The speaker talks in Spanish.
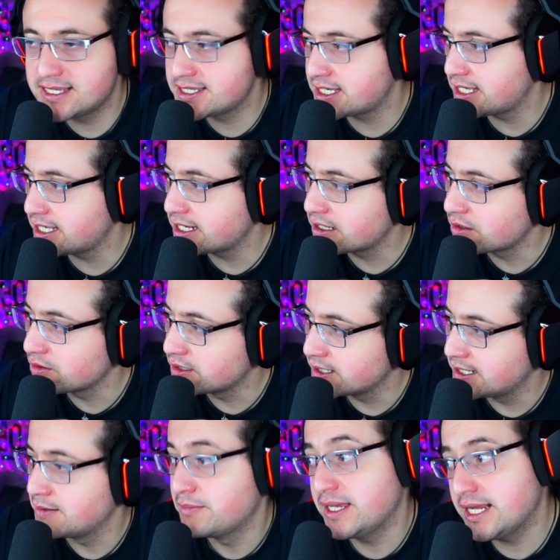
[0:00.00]
izquierdo
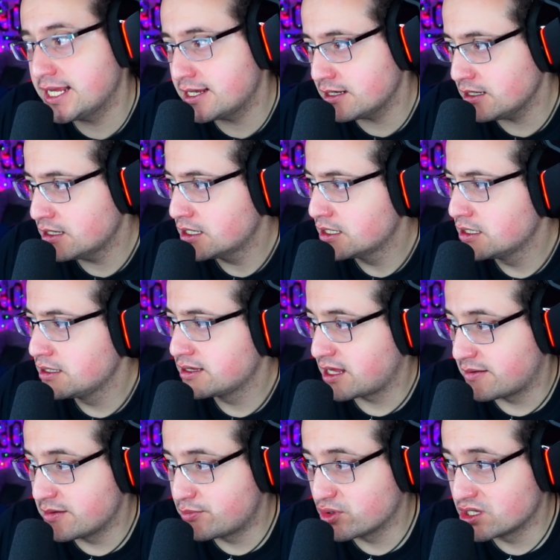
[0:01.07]
del Milan.
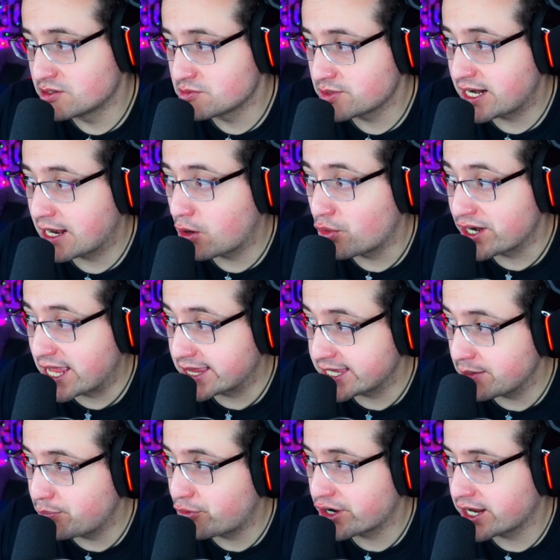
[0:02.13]
También podemos ver a
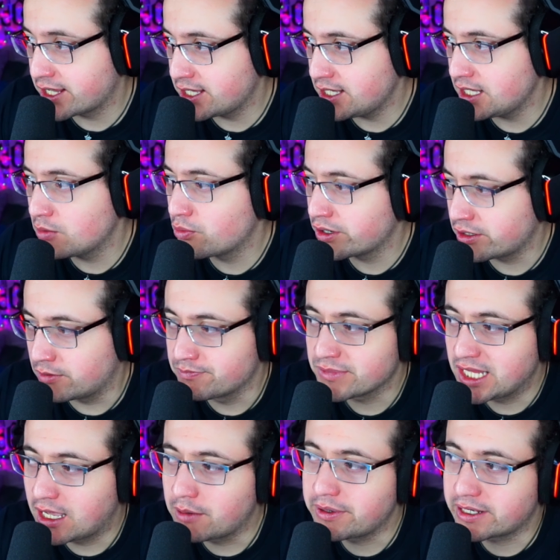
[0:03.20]
Conate por ahí. Y bueno,
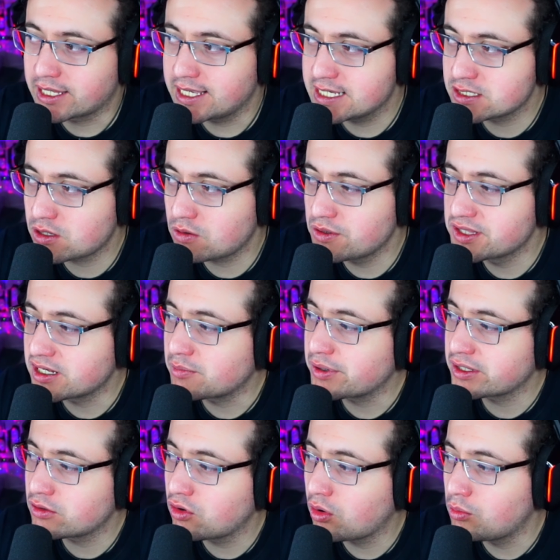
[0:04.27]
a ver, esto lo
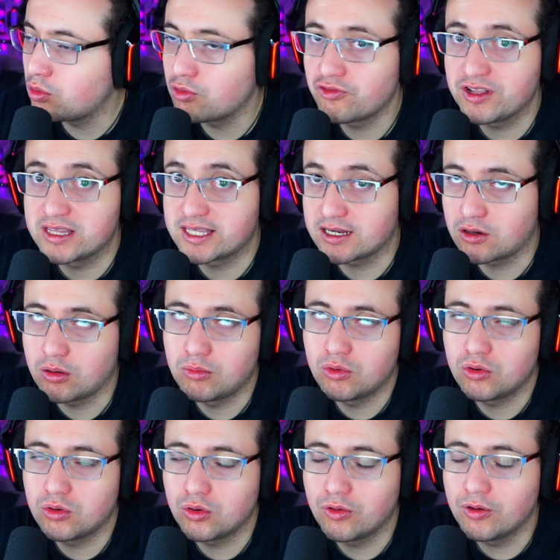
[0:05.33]
interpreto como,
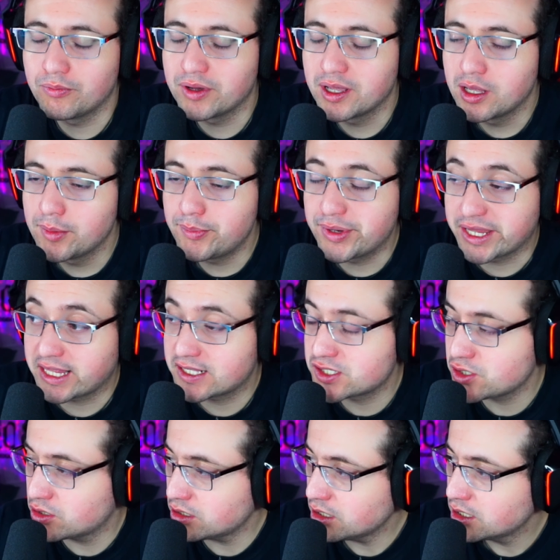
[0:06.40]
como
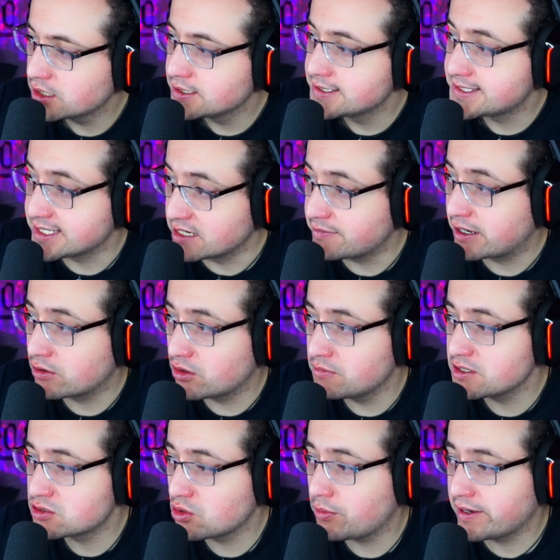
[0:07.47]
predicción. Sin embargo, he
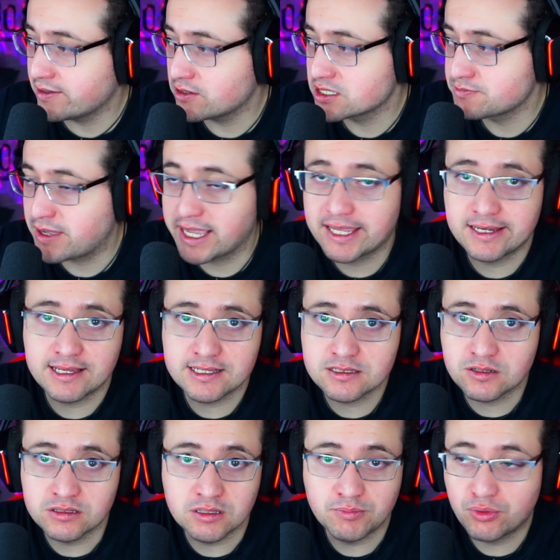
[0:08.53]
visto varias páginas
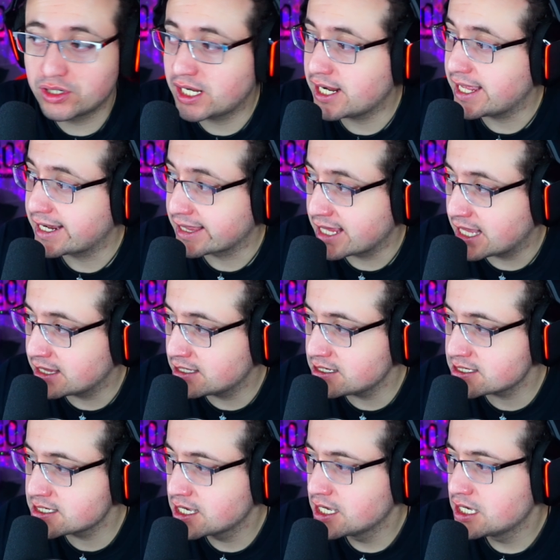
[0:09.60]
donde ponen a
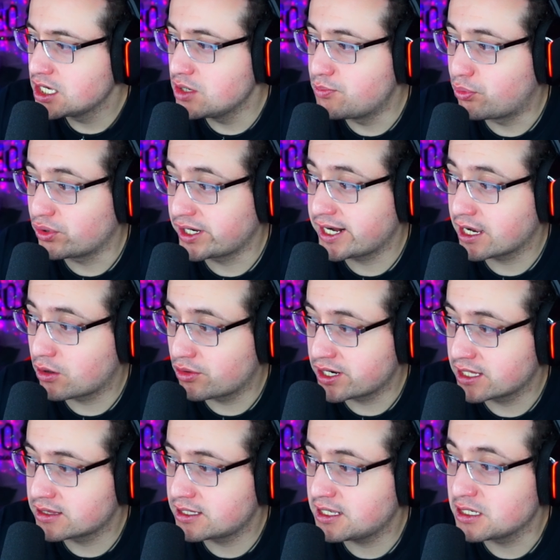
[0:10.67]
Hernández y ponen a
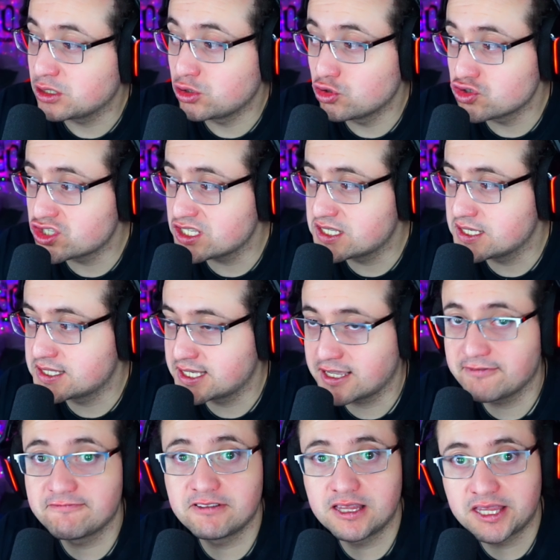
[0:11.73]
Conate. No sé si se
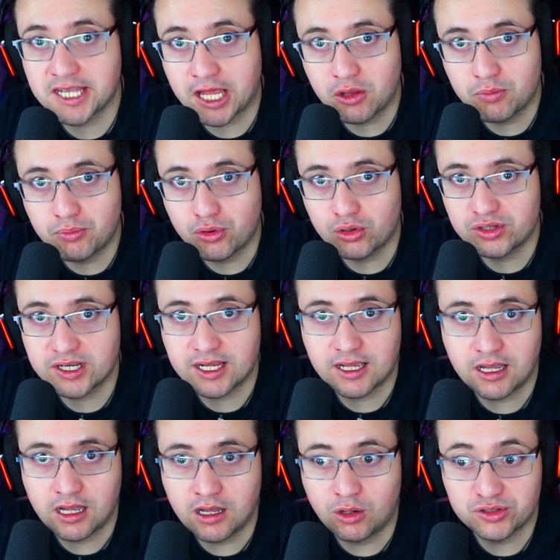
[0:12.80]
hayan filtrado por
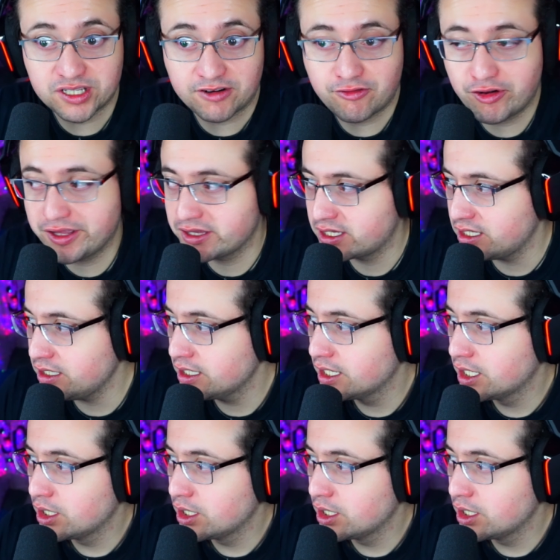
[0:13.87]
otra, otra fuente,